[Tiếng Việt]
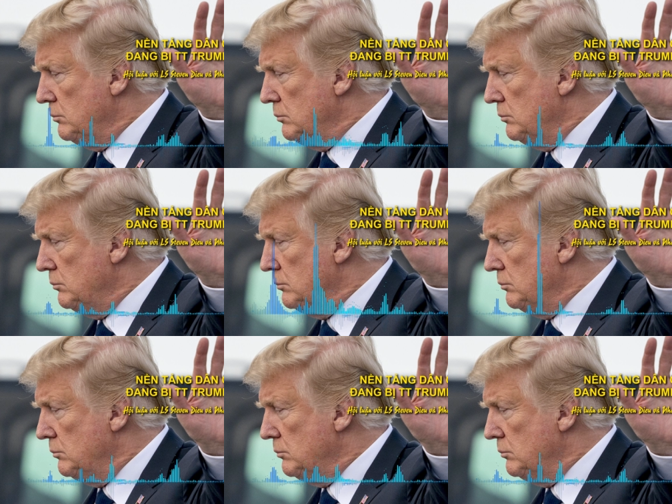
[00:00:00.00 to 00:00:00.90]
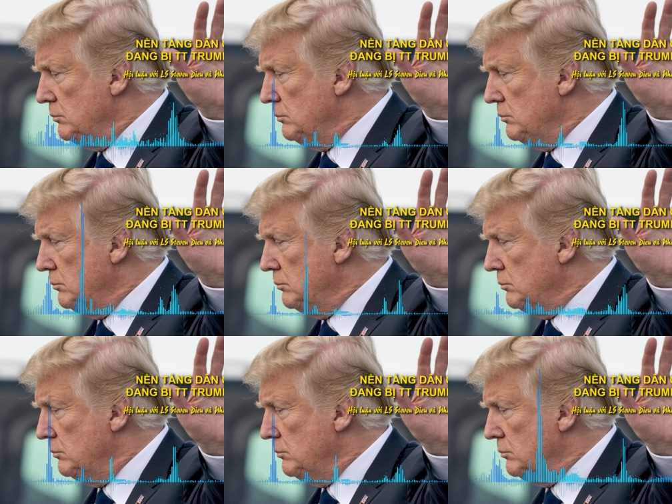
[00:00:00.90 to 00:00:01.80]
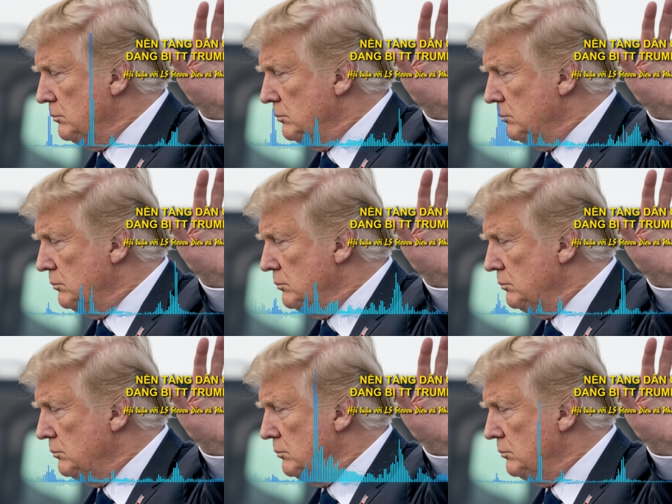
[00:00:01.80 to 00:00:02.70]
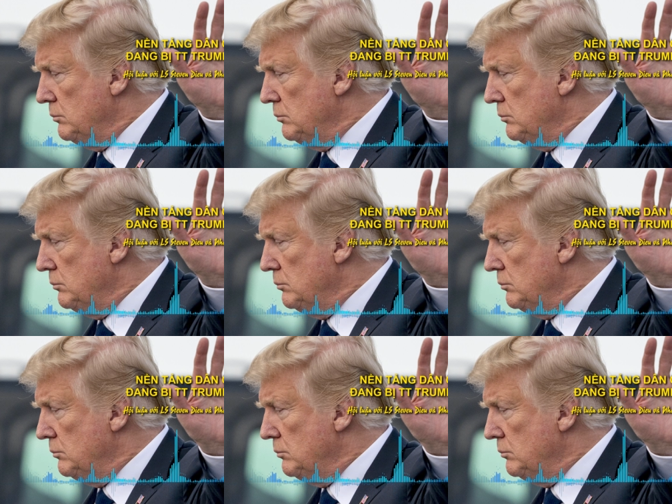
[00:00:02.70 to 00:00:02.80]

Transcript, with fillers: bị ờ, bị giam lỏng ở nhà hay cái gì đó